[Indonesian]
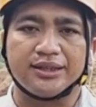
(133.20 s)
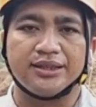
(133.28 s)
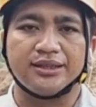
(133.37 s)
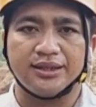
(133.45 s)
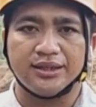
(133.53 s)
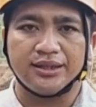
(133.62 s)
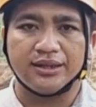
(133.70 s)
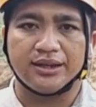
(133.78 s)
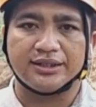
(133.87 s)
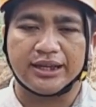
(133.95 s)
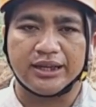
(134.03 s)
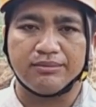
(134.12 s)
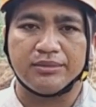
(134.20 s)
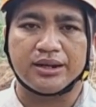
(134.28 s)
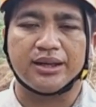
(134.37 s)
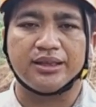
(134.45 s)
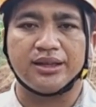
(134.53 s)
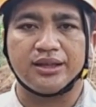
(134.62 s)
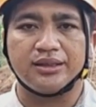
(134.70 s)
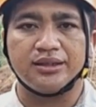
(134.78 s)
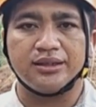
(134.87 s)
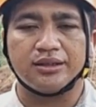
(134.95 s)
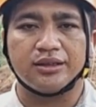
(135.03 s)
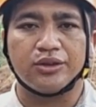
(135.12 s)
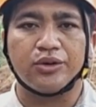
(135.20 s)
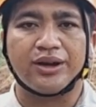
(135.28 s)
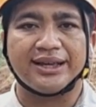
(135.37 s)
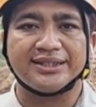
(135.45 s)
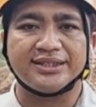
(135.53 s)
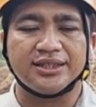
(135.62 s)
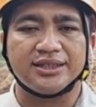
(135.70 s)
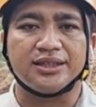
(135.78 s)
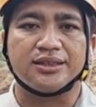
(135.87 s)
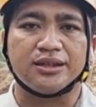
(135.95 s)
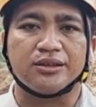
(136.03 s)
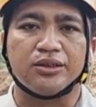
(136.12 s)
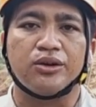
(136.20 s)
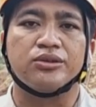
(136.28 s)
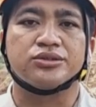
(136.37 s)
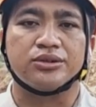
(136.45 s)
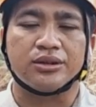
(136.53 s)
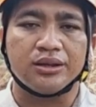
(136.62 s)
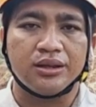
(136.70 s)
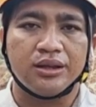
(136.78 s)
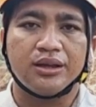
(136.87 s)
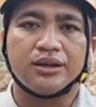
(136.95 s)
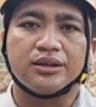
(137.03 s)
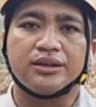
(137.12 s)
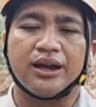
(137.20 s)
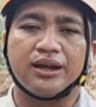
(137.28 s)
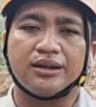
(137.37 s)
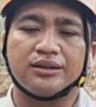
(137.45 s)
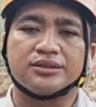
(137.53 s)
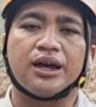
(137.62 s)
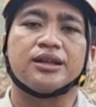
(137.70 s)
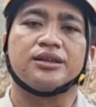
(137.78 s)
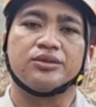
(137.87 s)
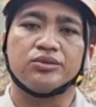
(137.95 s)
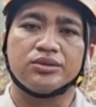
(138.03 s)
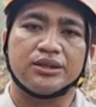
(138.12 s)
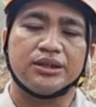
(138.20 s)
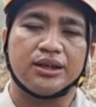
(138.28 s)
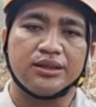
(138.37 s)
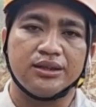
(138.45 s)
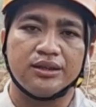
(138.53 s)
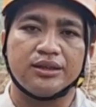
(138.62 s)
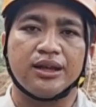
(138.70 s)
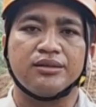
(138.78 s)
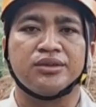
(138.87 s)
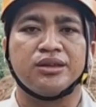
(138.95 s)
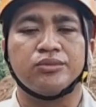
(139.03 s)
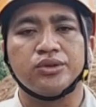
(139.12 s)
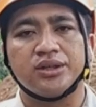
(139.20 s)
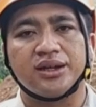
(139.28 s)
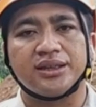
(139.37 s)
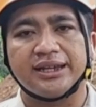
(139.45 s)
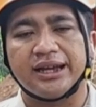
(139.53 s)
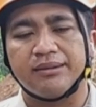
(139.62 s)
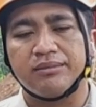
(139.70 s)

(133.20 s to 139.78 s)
saat ini eh, saya berada di lokasi titik longsor yang saat itu terjadi dan menimbun 13